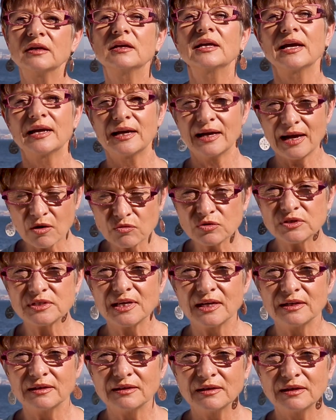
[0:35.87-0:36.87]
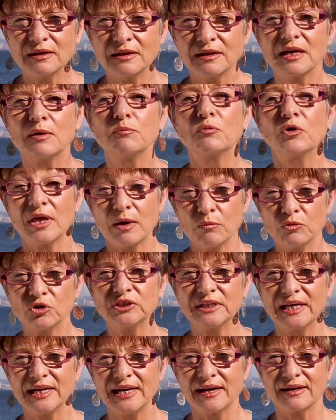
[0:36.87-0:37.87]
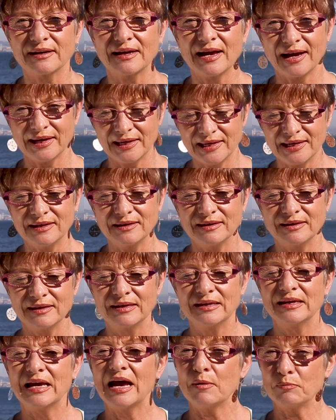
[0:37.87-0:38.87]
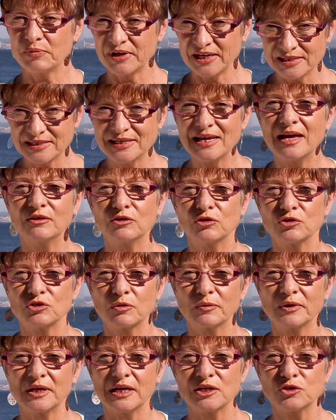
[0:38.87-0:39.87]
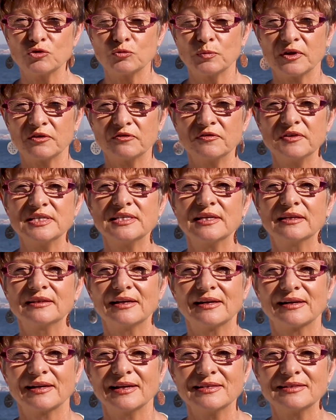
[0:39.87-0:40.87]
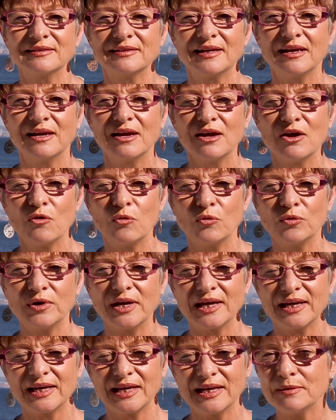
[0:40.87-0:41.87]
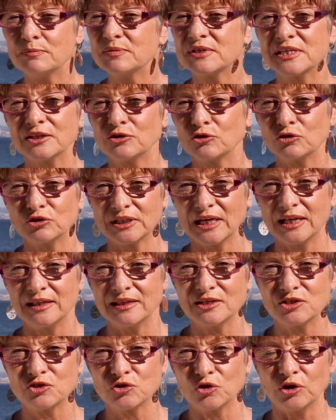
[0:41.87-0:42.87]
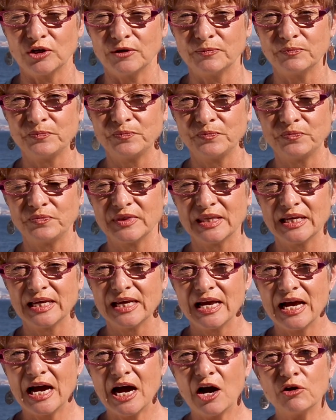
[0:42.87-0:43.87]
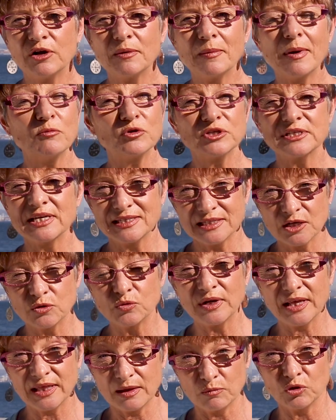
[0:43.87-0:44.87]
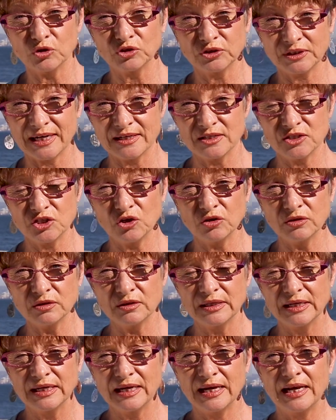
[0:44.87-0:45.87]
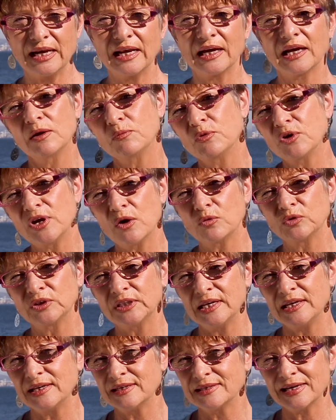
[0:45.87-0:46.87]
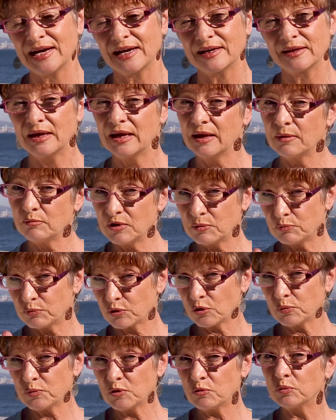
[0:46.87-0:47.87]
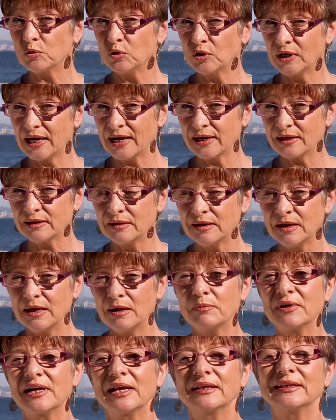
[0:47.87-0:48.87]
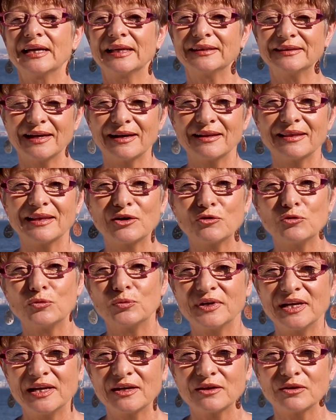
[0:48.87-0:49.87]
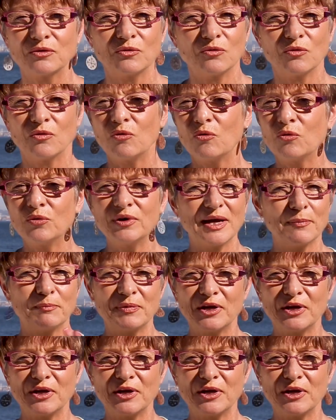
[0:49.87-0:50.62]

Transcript: que causan que podamos tener aquí, apreciando sobre la superficie terrestre, un eclipse total de Sol. Ahora vamos a hacer una demostración en la que voy a utilizar mi propio pulgar para tratar de cubrir una